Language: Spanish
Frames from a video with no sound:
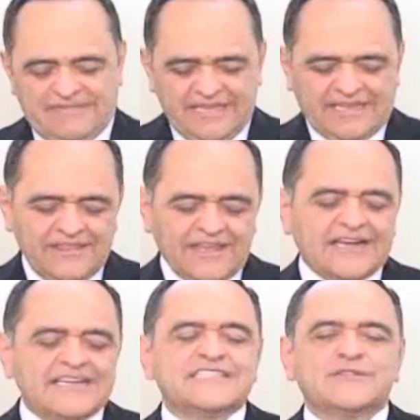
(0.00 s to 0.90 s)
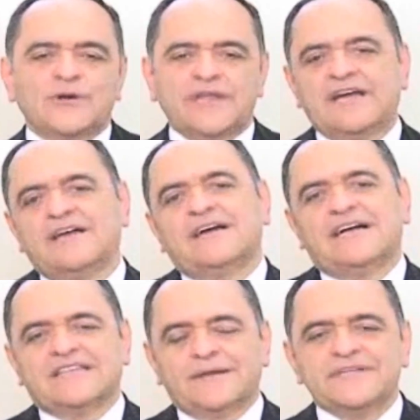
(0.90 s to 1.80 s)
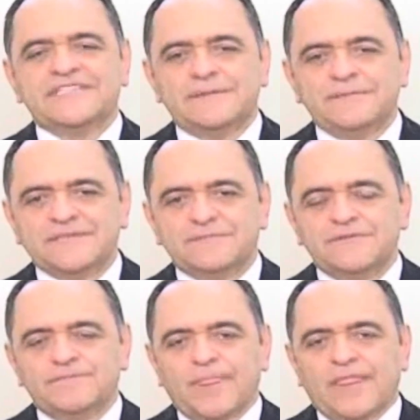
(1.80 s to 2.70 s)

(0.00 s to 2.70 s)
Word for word: y que dejan historia a través del mismo.